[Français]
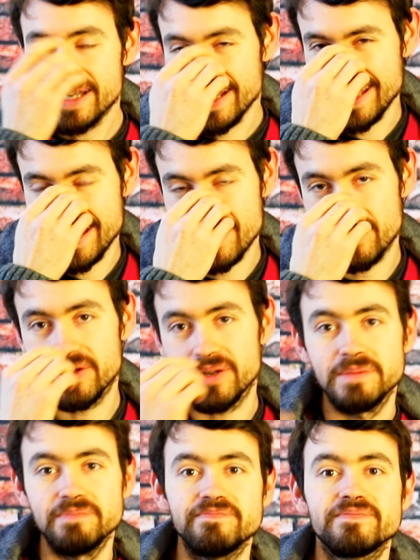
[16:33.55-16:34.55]

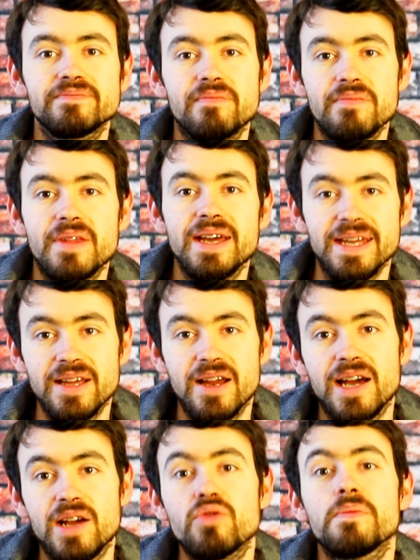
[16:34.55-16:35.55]
Euh, et, dans
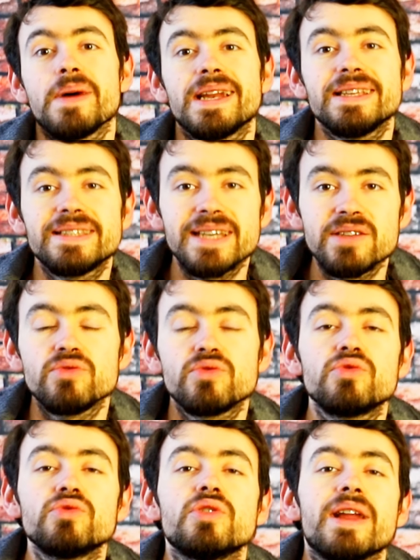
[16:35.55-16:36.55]
la globalité du
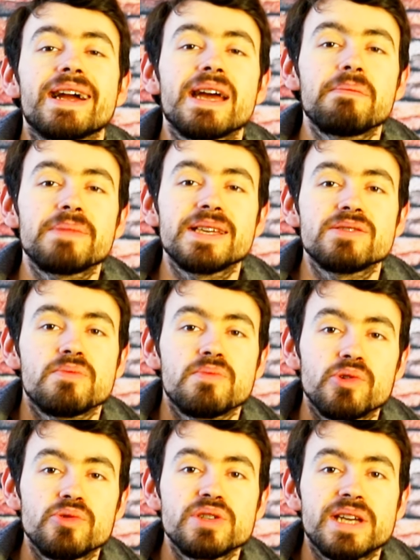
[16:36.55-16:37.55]
coup de la gamme qu'ils ont
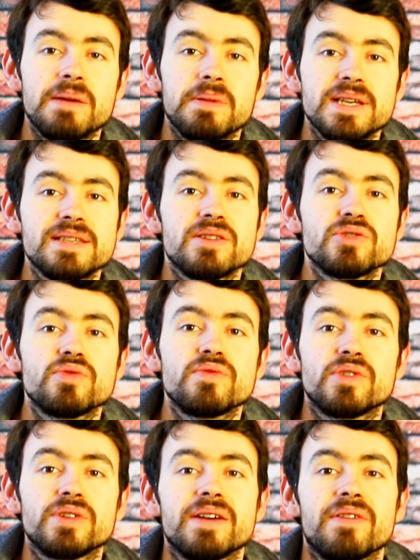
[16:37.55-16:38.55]
produit jusqu'à présent, je
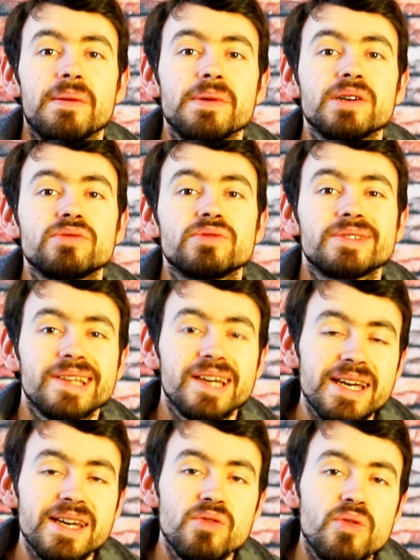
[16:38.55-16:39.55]
trouve qu'on a vraiment une
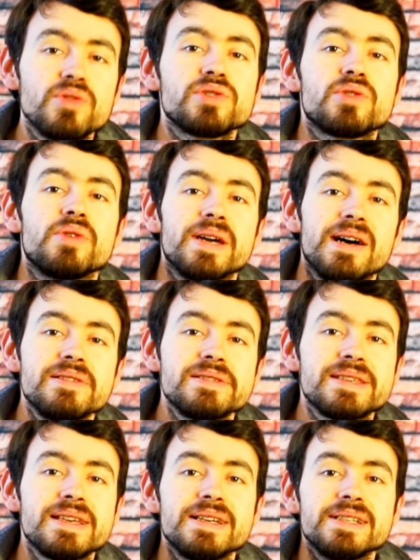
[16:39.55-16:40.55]
très grosse
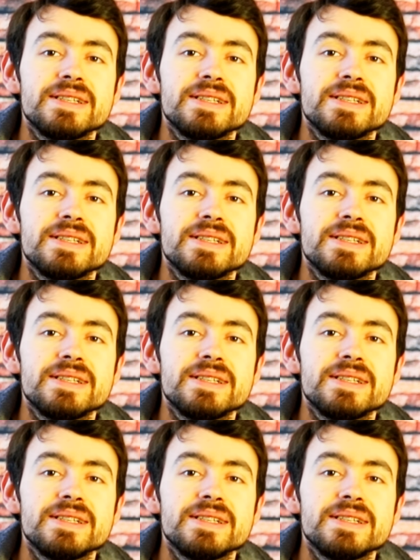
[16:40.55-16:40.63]
cohérence.